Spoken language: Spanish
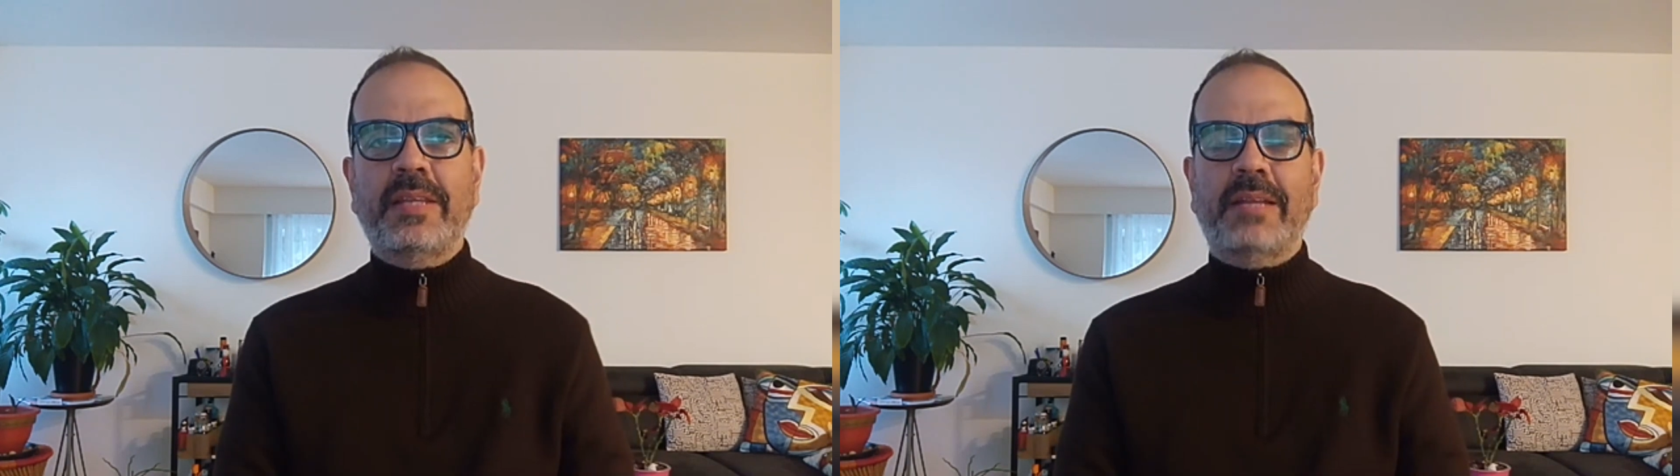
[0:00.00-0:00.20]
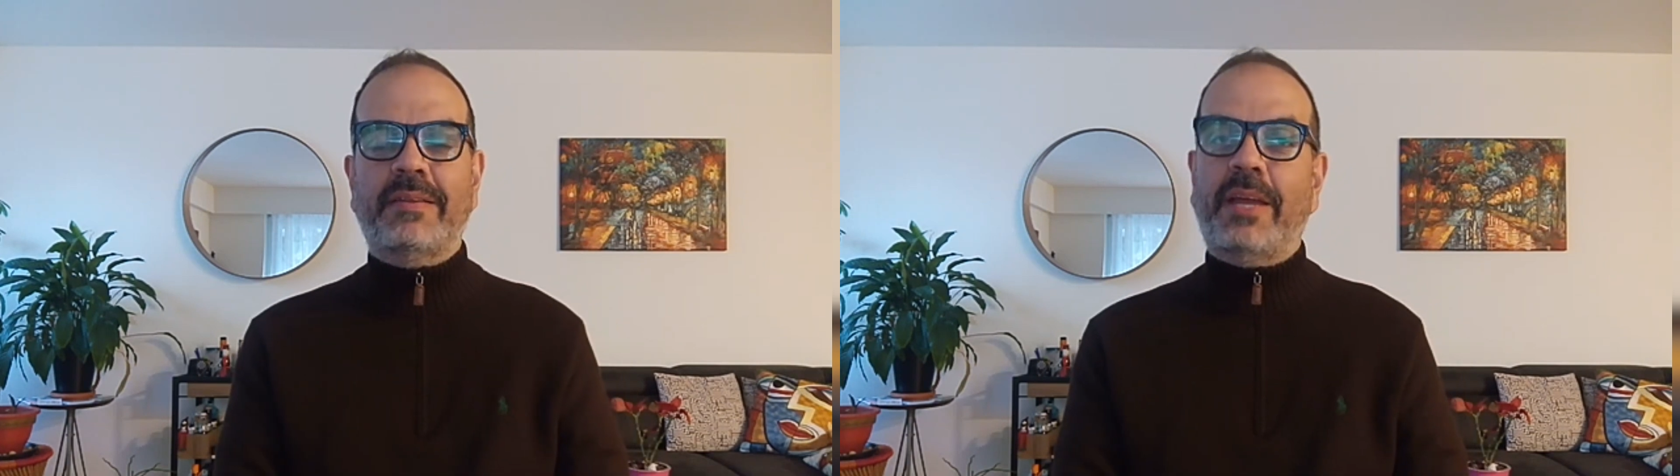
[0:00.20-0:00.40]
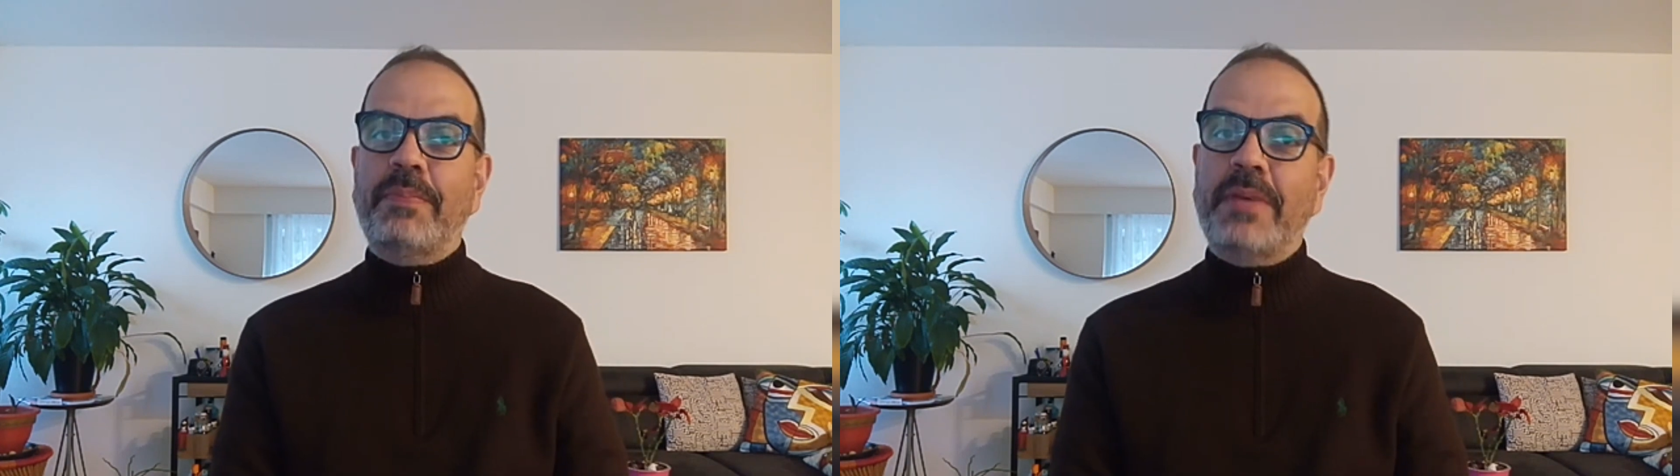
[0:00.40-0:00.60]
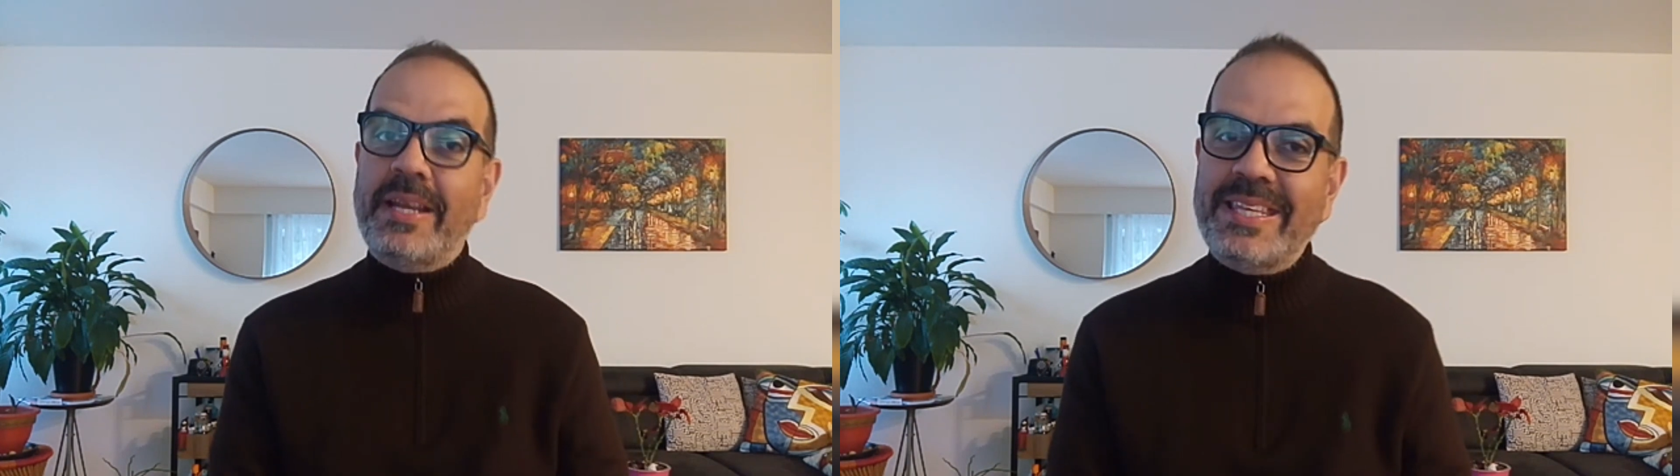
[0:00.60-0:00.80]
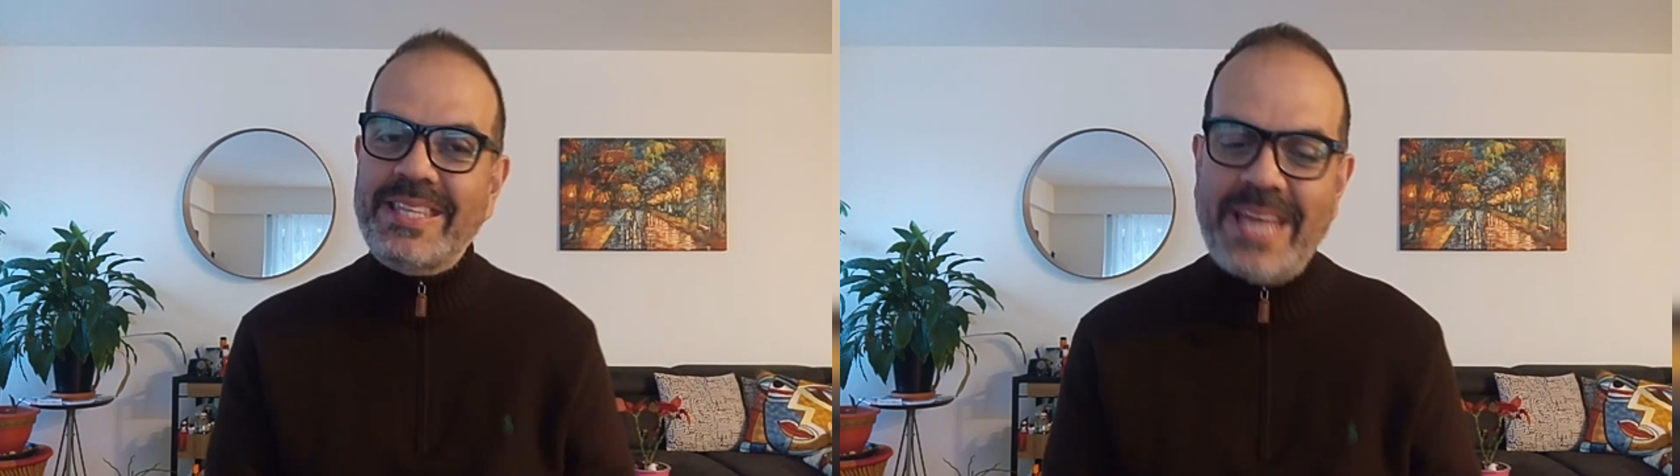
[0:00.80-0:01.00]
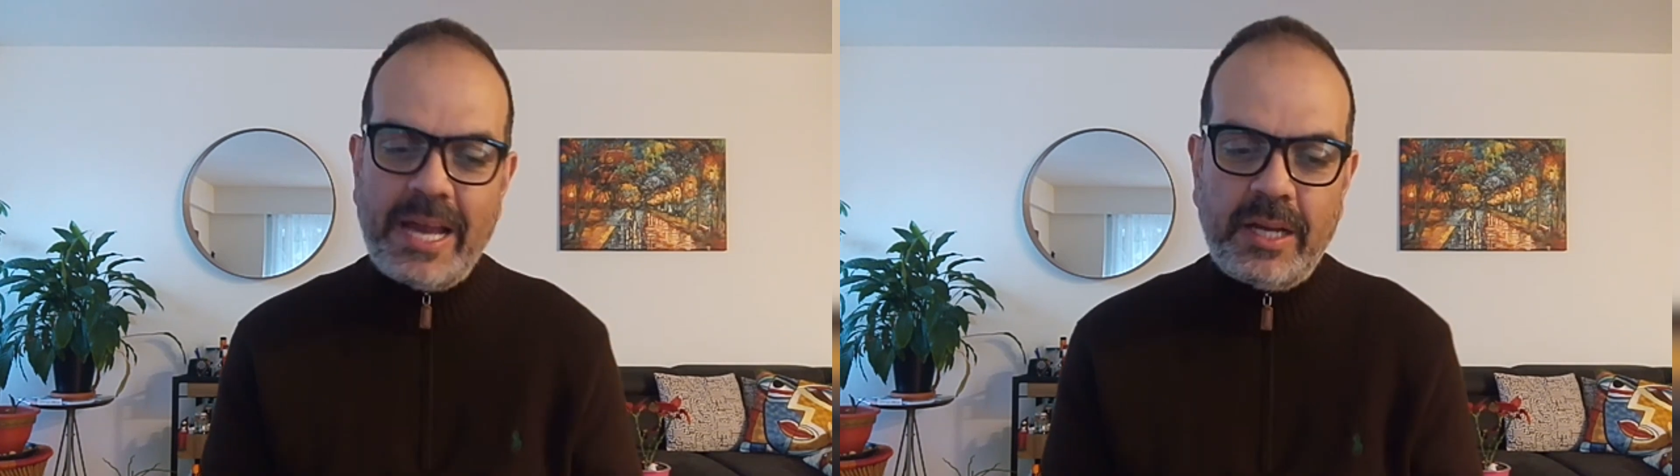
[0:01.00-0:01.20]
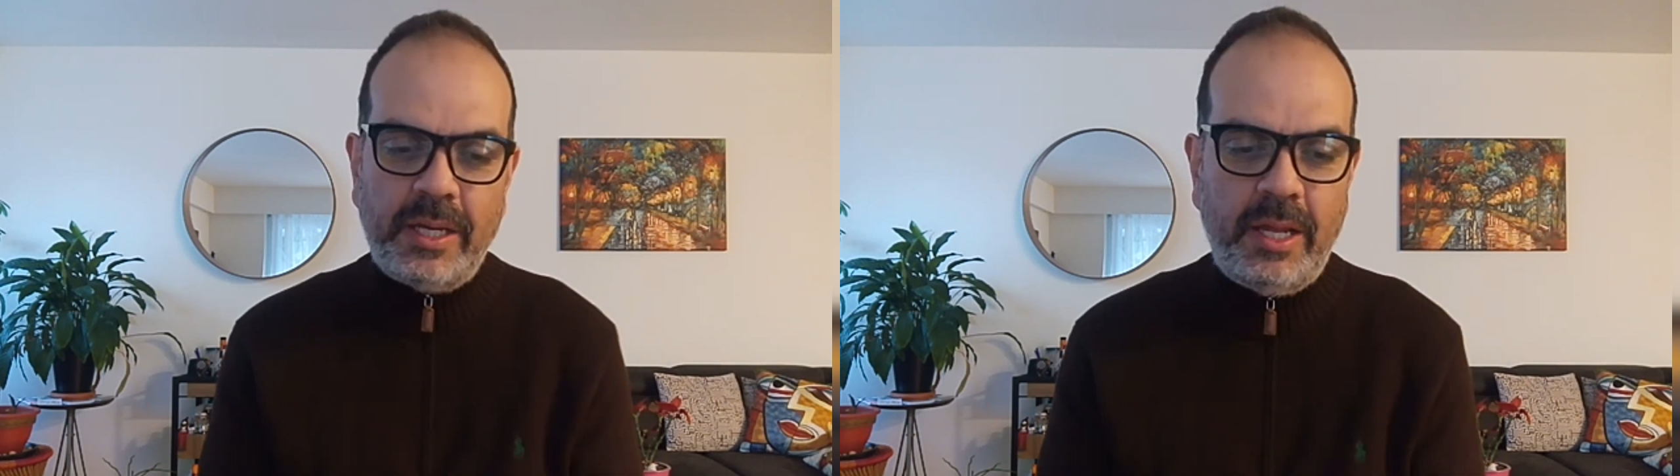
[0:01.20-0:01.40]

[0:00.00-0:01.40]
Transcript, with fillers: de André Pierre Guignac,